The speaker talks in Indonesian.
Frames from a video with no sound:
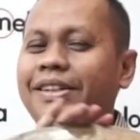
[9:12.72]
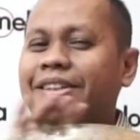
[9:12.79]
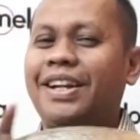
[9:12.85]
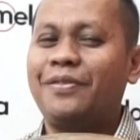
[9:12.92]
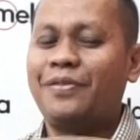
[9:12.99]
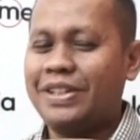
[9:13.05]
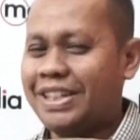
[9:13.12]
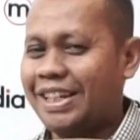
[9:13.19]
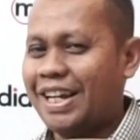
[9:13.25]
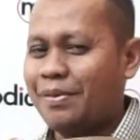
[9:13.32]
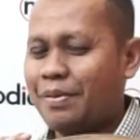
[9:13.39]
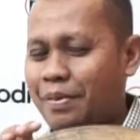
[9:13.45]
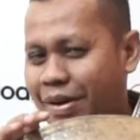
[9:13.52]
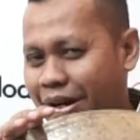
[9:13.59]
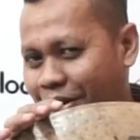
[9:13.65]
dan fisiknya
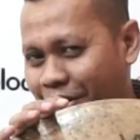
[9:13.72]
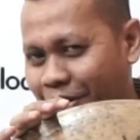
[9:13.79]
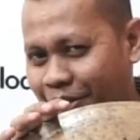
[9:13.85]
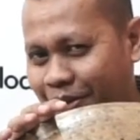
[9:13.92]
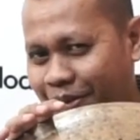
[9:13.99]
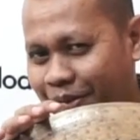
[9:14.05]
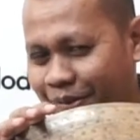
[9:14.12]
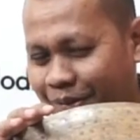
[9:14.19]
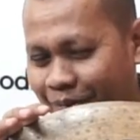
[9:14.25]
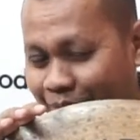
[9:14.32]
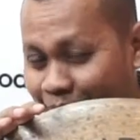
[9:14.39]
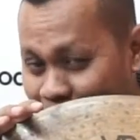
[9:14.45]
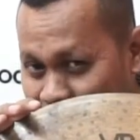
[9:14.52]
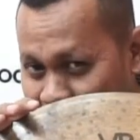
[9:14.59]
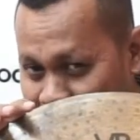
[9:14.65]
memang
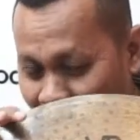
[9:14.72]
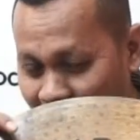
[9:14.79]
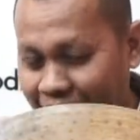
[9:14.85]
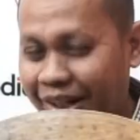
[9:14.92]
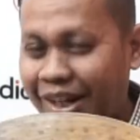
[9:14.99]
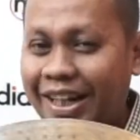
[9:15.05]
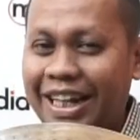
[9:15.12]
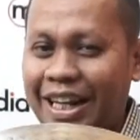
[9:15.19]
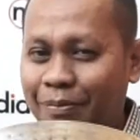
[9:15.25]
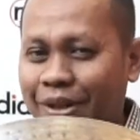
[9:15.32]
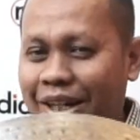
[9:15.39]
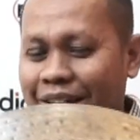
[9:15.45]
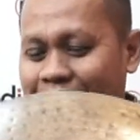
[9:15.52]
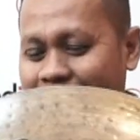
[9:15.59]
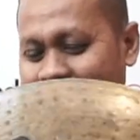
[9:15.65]
warnanya gelap
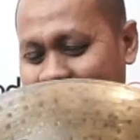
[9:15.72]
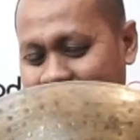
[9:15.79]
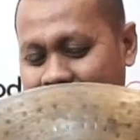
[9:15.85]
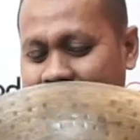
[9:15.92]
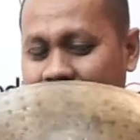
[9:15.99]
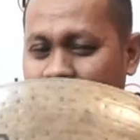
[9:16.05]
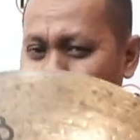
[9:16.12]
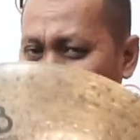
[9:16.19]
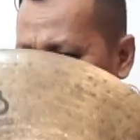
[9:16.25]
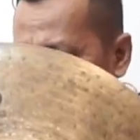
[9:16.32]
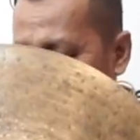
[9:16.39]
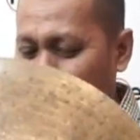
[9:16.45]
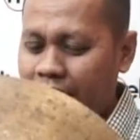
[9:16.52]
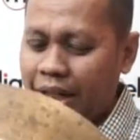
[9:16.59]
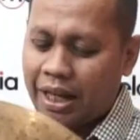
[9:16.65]
gini jadi di
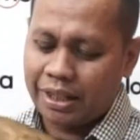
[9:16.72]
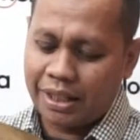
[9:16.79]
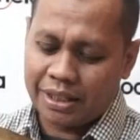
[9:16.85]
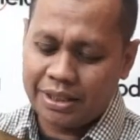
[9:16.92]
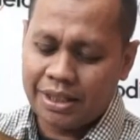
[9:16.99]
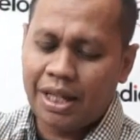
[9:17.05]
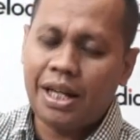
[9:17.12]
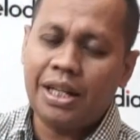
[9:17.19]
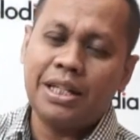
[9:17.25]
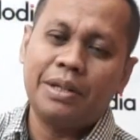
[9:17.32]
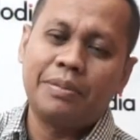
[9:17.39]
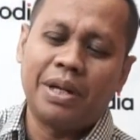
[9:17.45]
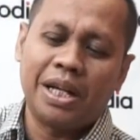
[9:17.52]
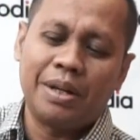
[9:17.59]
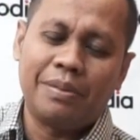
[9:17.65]
bagian atasnya di
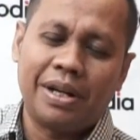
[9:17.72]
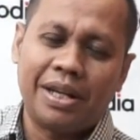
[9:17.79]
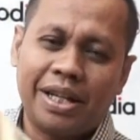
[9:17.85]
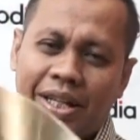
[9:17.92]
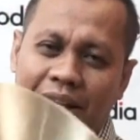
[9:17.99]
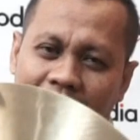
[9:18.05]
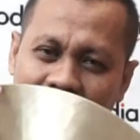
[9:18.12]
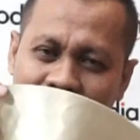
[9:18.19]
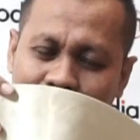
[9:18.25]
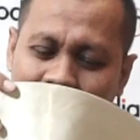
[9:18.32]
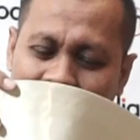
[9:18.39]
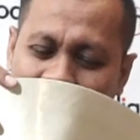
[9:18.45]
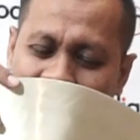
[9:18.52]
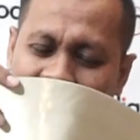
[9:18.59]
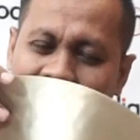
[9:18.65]
bagian belakangnya dia
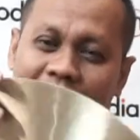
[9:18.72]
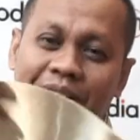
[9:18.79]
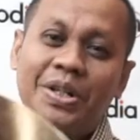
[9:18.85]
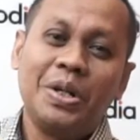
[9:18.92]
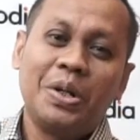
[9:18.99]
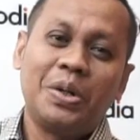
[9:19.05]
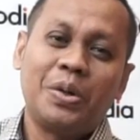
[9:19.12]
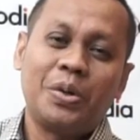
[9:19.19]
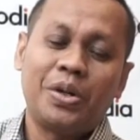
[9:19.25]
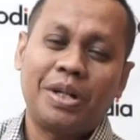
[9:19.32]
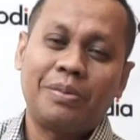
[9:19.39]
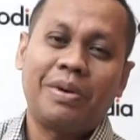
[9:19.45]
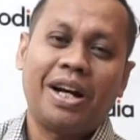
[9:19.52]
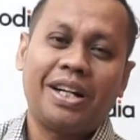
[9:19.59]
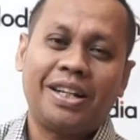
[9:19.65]
seperti gini unik
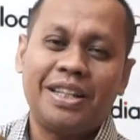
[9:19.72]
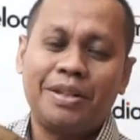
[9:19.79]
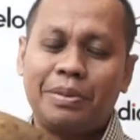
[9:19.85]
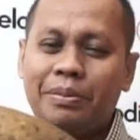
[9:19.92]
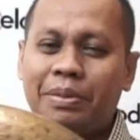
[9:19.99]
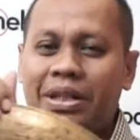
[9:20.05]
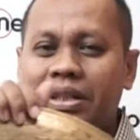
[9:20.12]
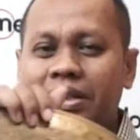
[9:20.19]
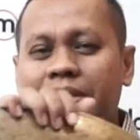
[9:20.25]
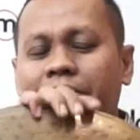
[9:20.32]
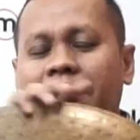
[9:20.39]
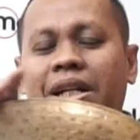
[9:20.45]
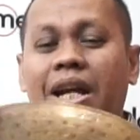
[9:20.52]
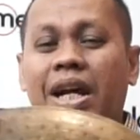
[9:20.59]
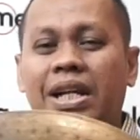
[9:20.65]
banget kan teman-teman
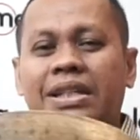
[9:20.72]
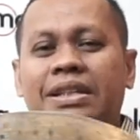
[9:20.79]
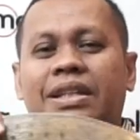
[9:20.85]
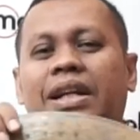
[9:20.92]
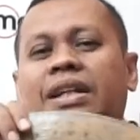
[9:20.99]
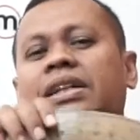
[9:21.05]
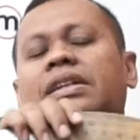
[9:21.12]
simbal dari stek